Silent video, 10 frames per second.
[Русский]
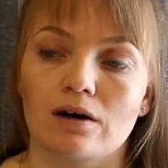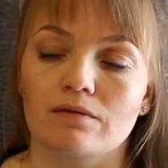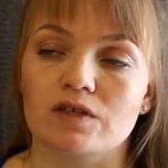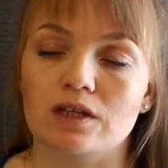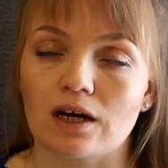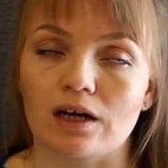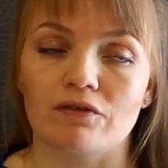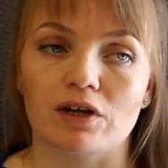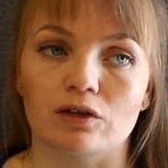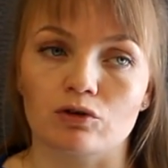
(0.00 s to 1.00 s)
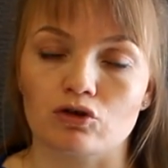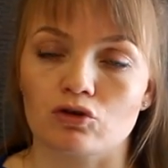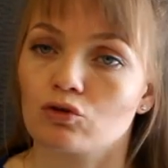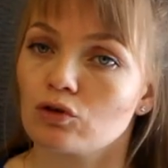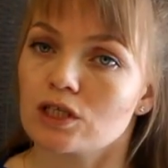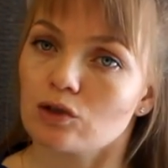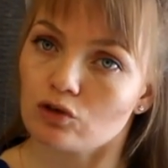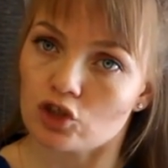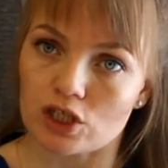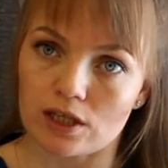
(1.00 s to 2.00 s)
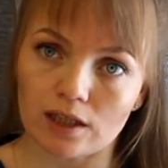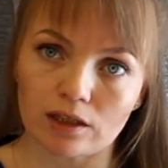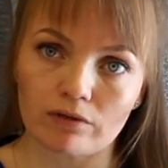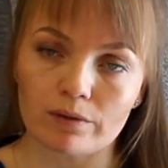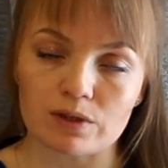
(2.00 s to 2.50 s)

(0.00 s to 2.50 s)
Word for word: всегда говорили то, что если хочешь сладкого,